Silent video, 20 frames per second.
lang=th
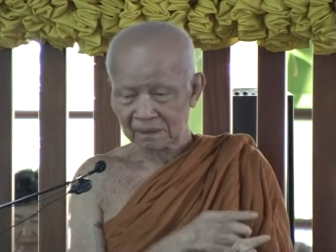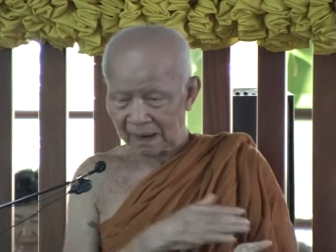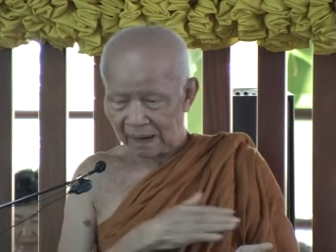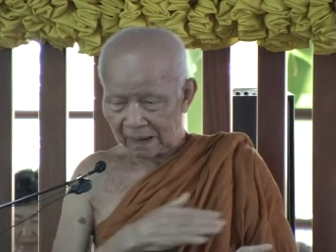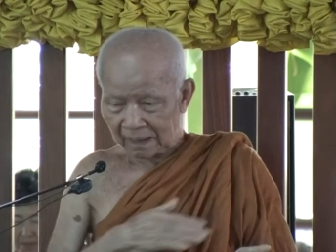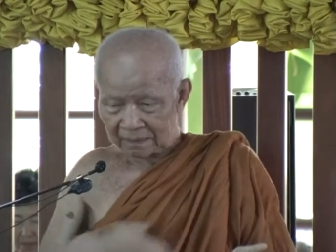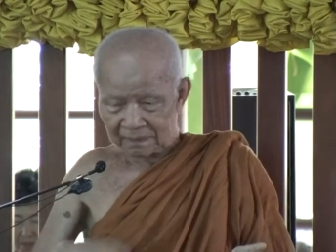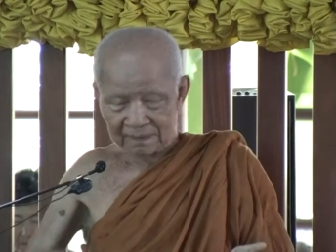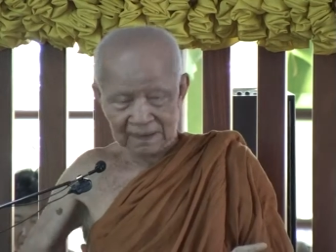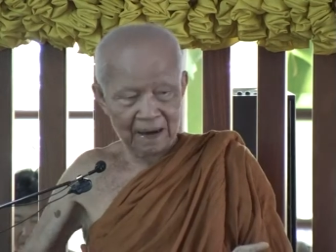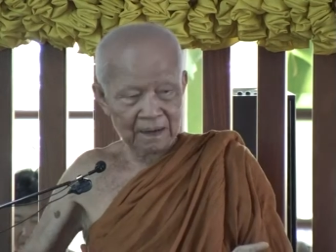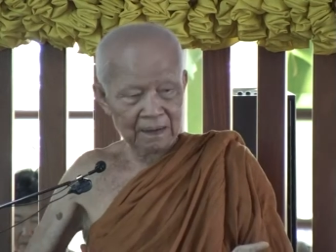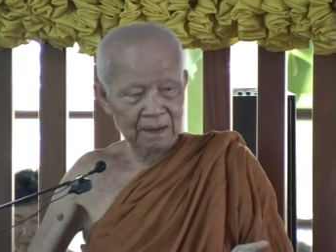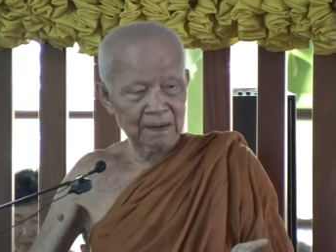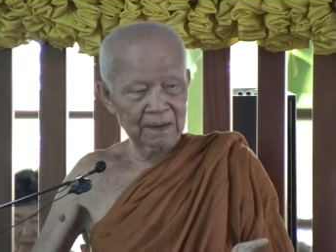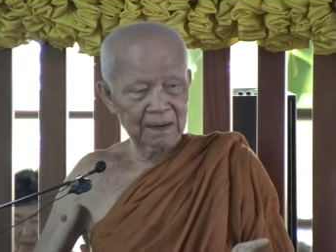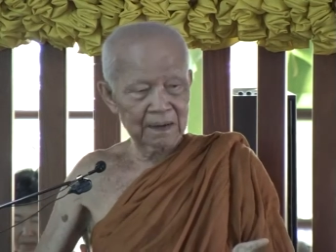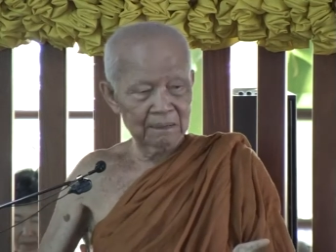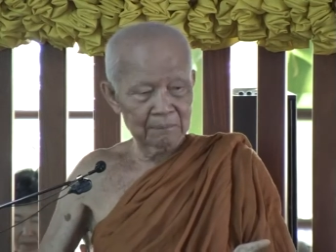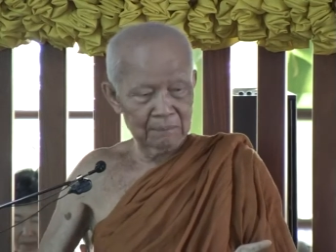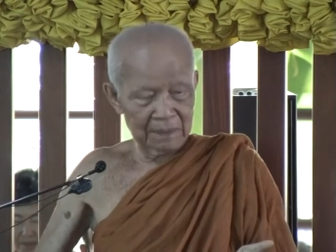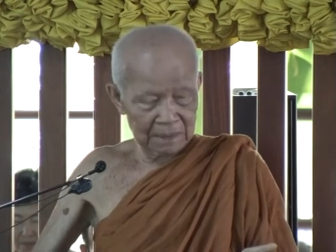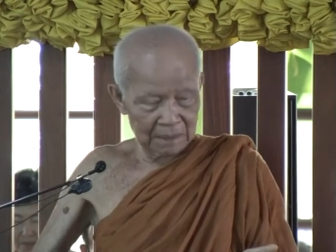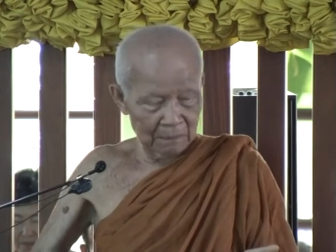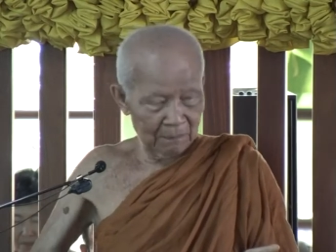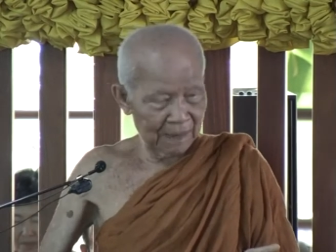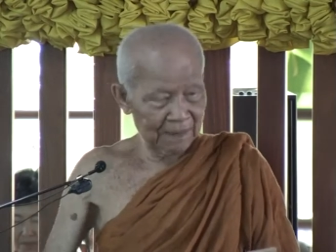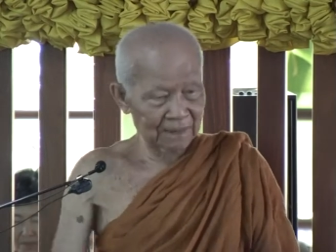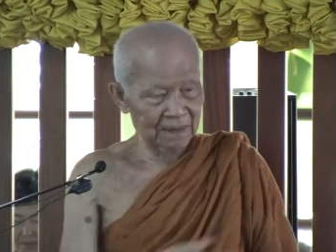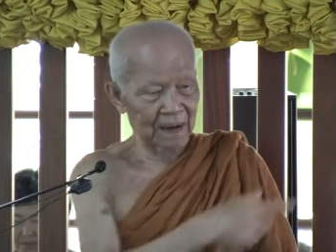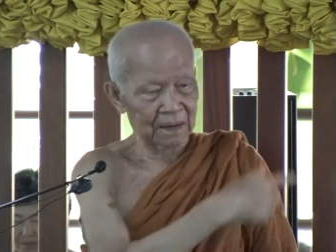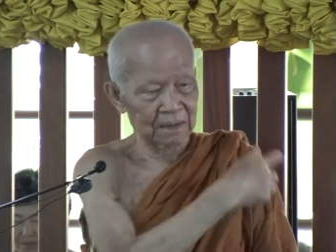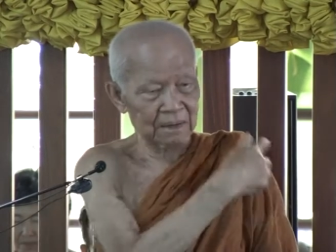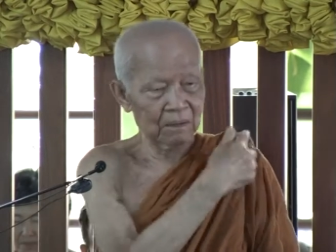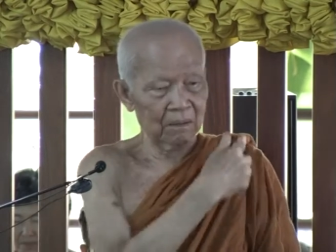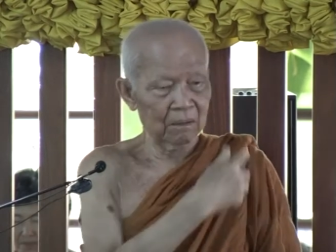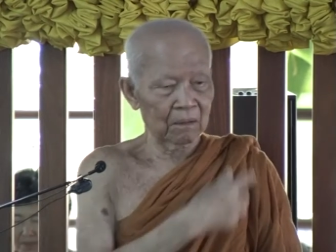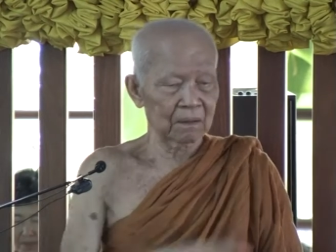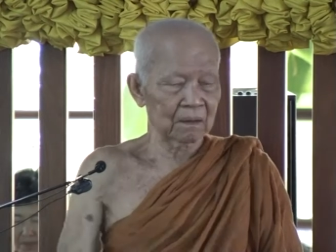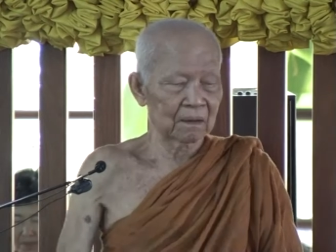ทั้งตัดอันนี้มันจะมาตัด
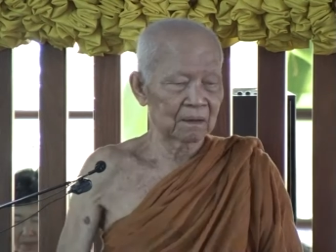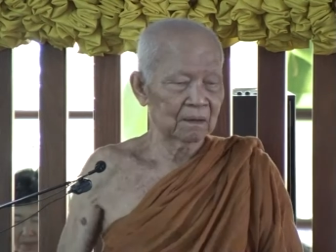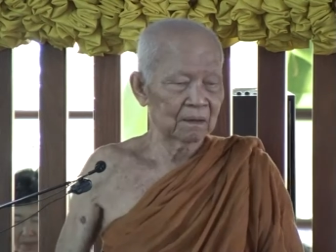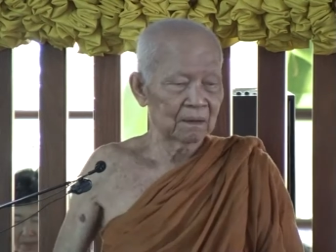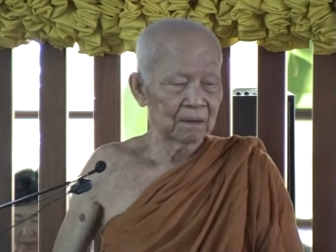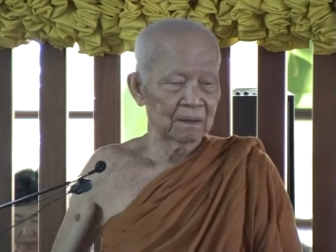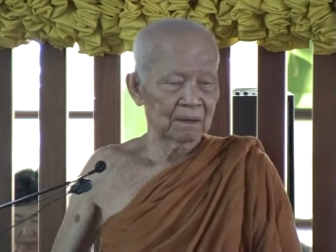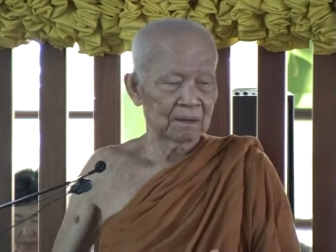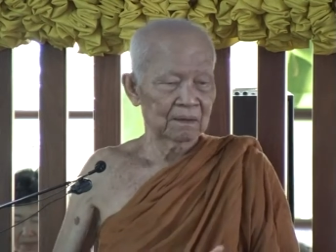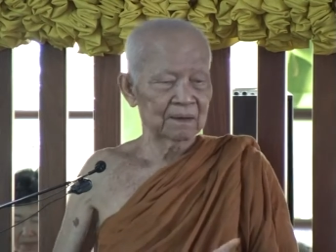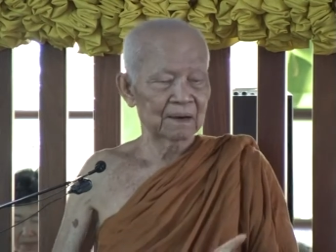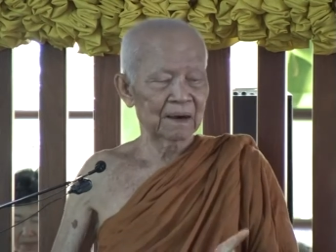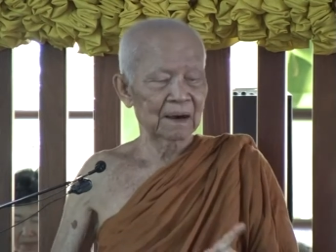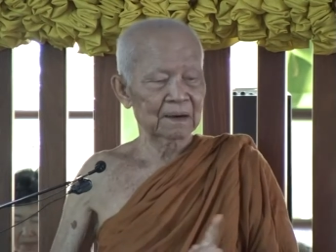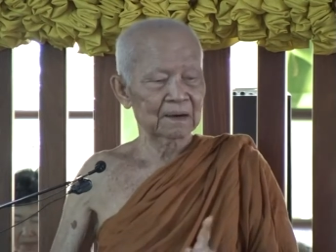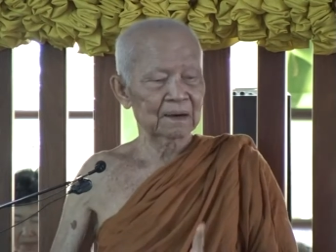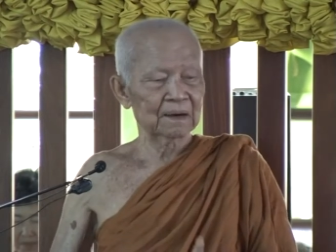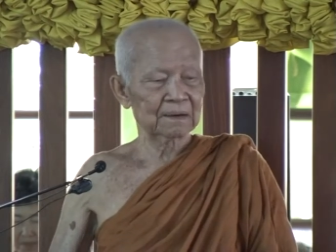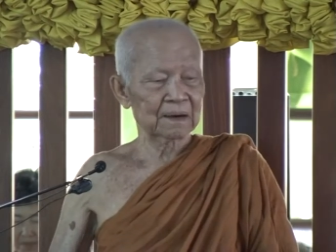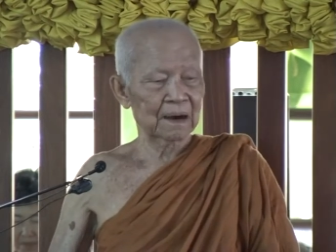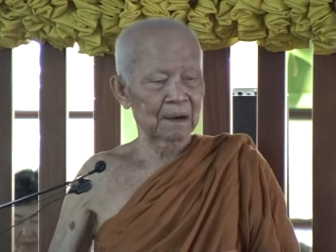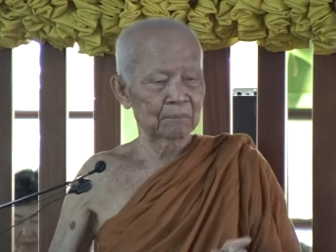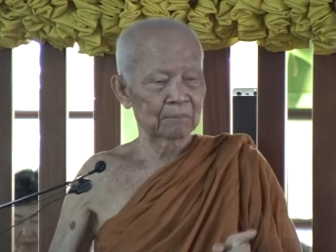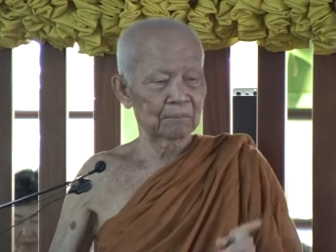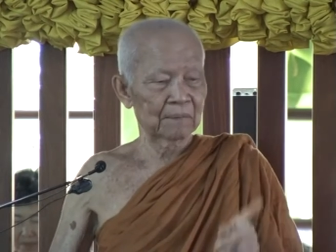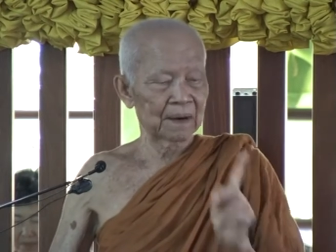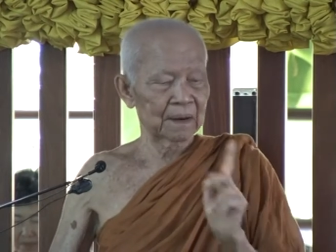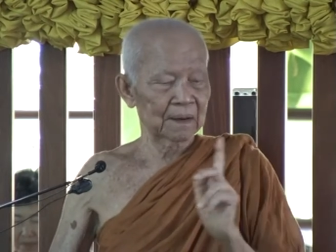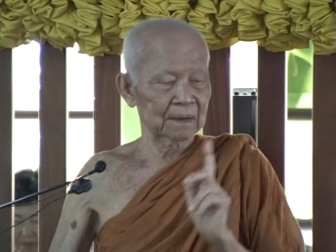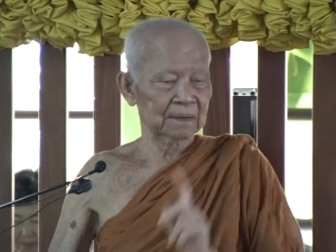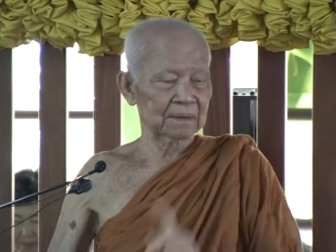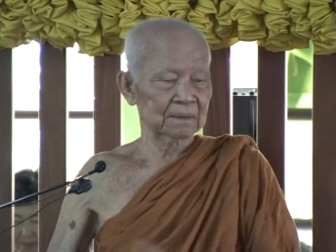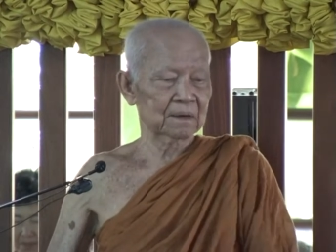ทอนเนื้อเนื้อธรรมไม่ให้